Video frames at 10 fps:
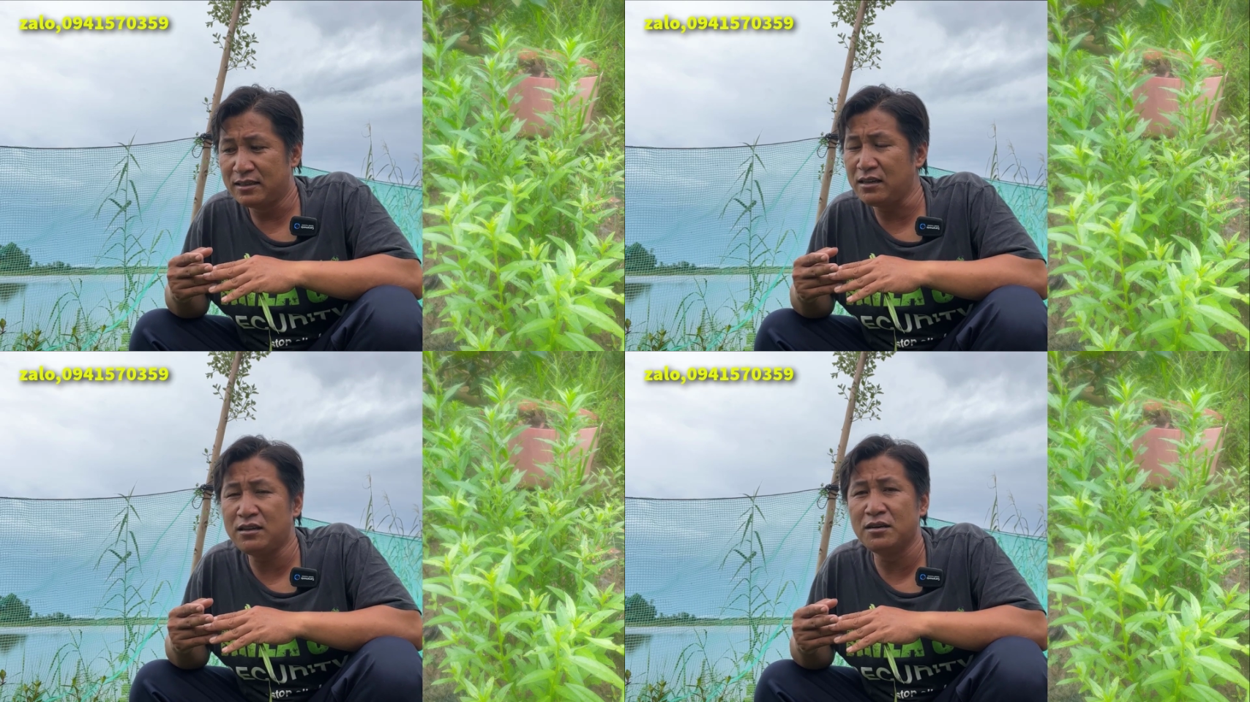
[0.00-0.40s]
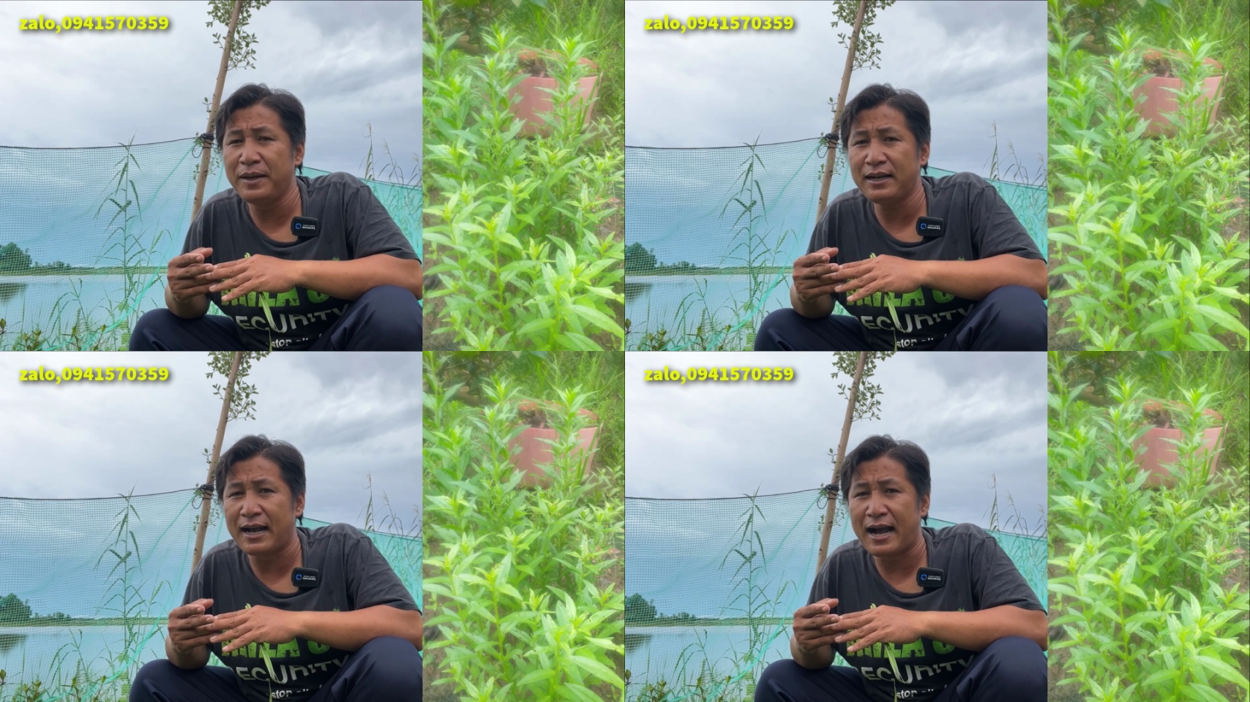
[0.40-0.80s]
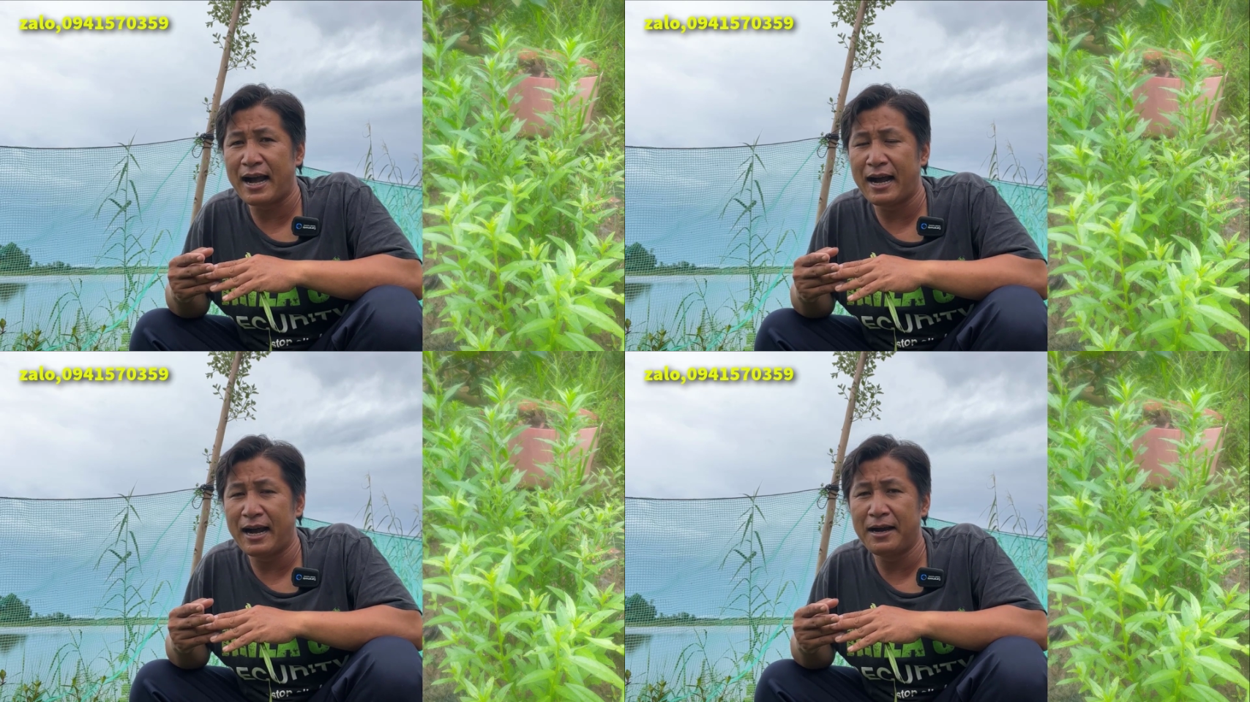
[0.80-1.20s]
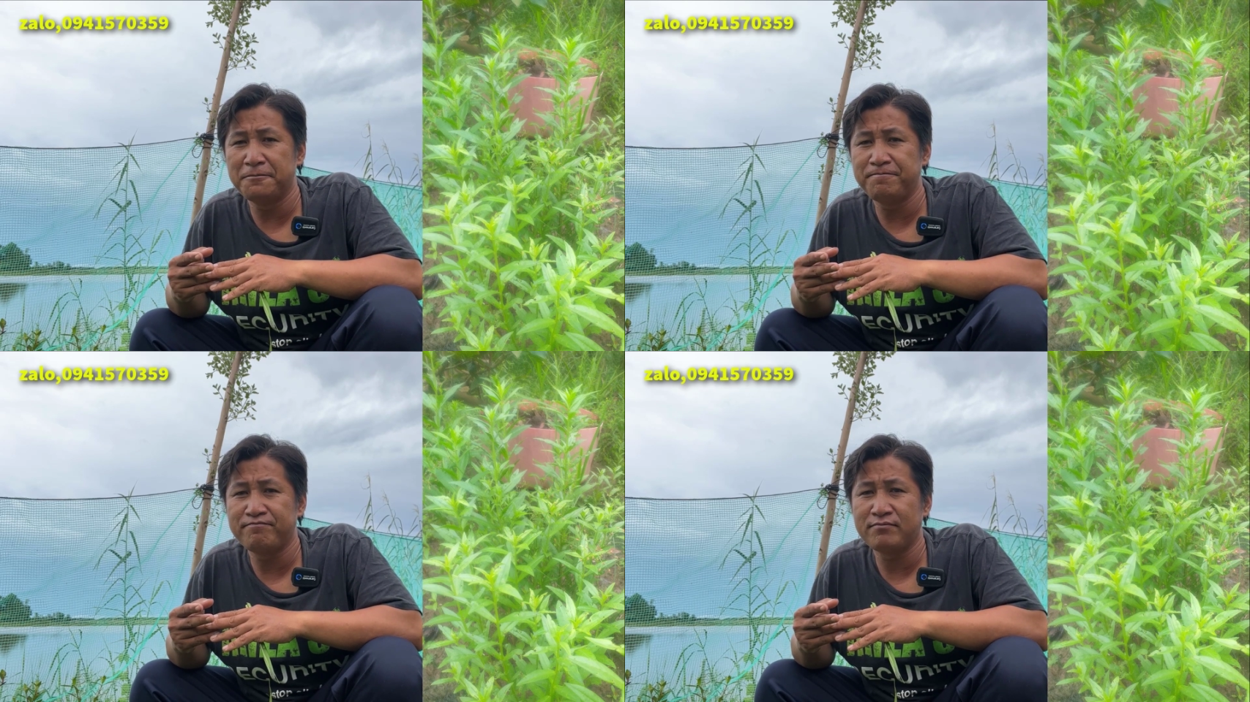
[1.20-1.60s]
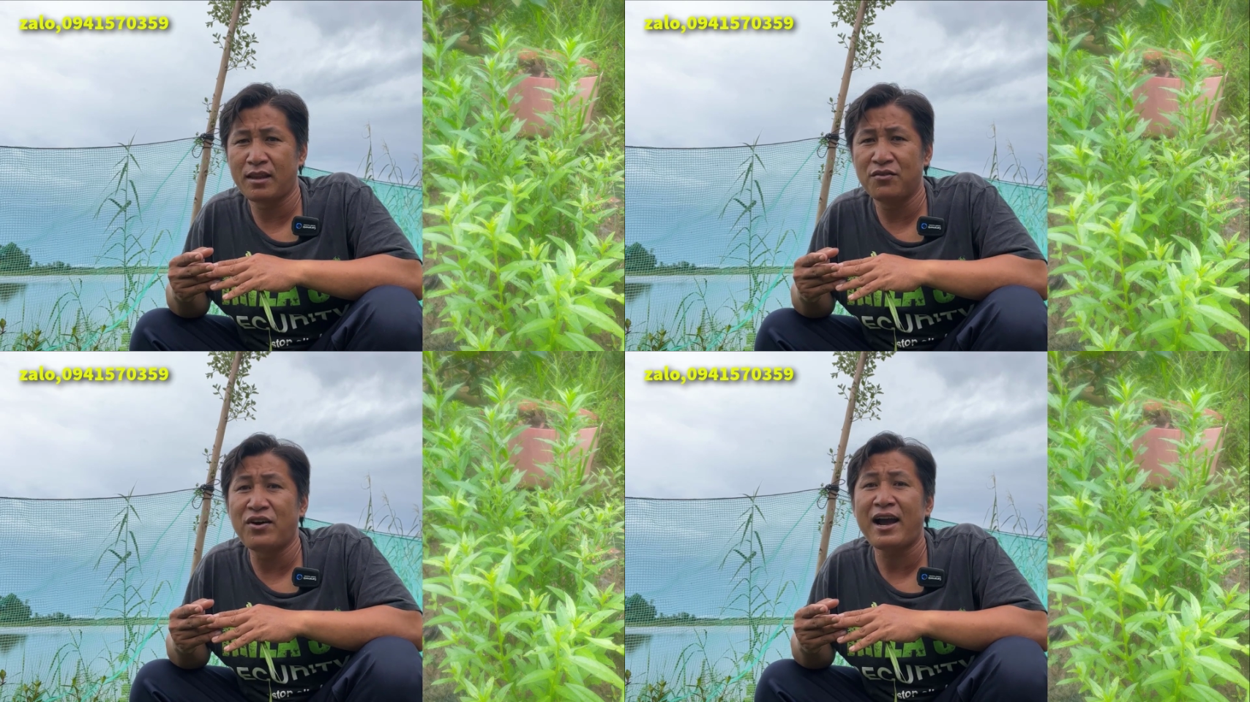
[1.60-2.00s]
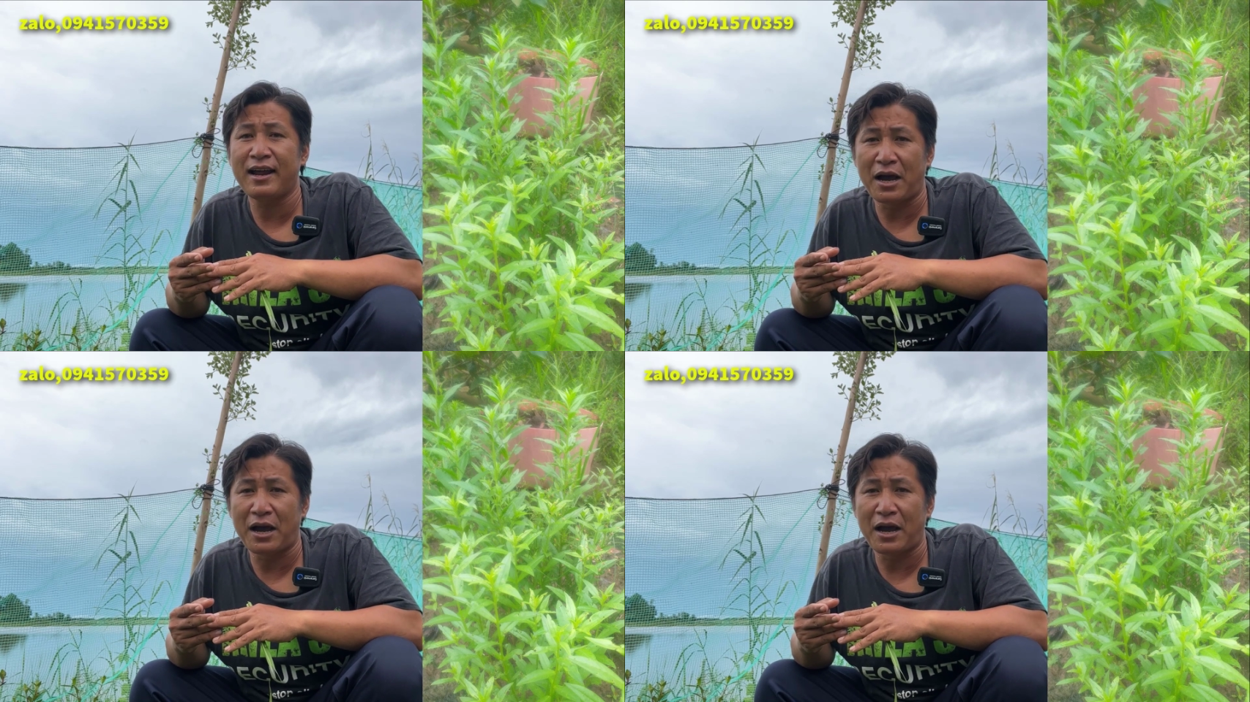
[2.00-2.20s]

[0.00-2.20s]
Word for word: tướng chưa biết à, phát ở